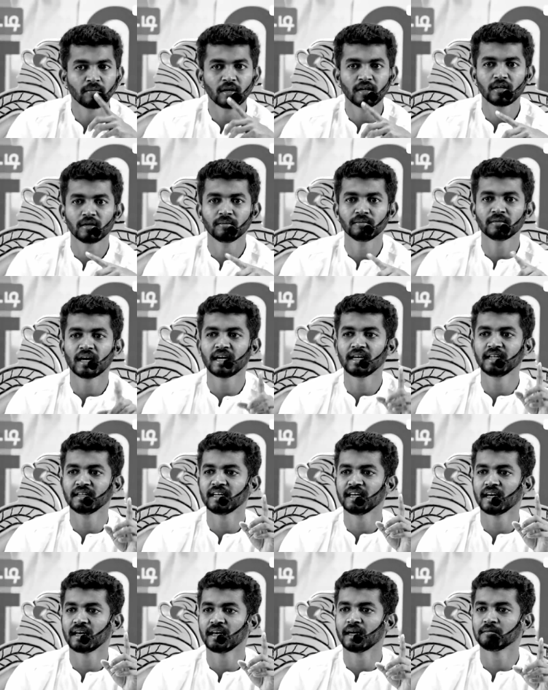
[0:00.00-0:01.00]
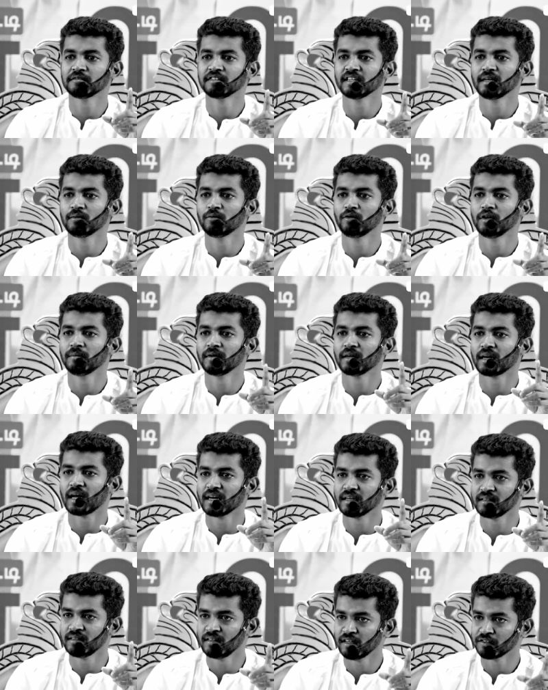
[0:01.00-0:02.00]
மட்டும்தான் இதையெல்லாம் செய்ய முடியும் என்று
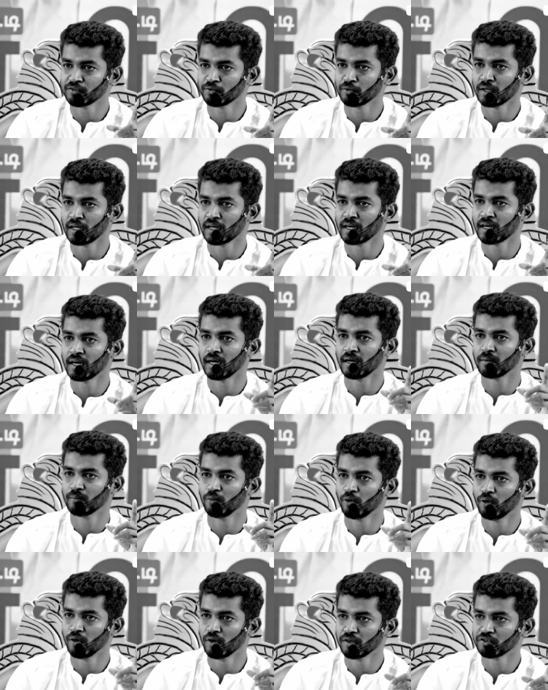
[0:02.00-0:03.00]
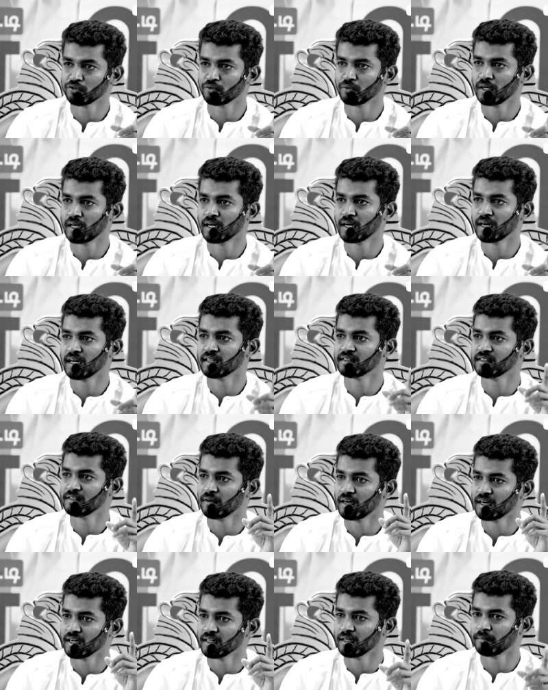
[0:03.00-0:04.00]
அகத்தியர் சொன்னாரா போகர் சொன்னாரா
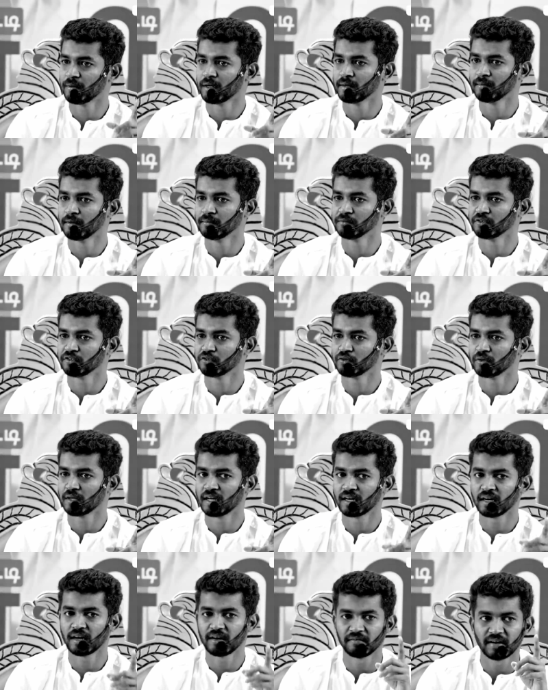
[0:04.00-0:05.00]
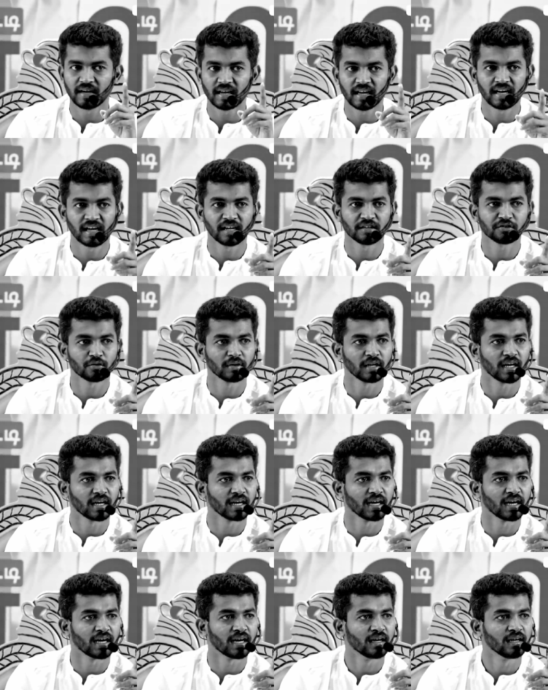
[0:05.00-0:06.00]
சிவானந்த பரமஹம்சர் சொன்னாரா வள்ளலார்
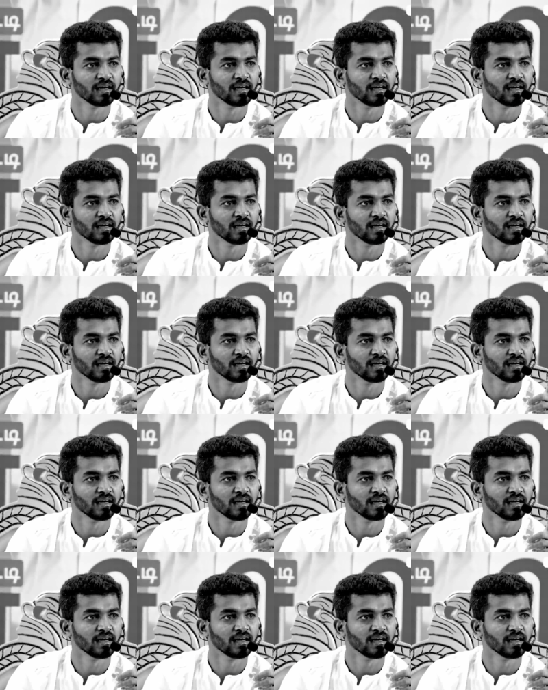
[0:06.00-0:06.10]
சொன்னாரா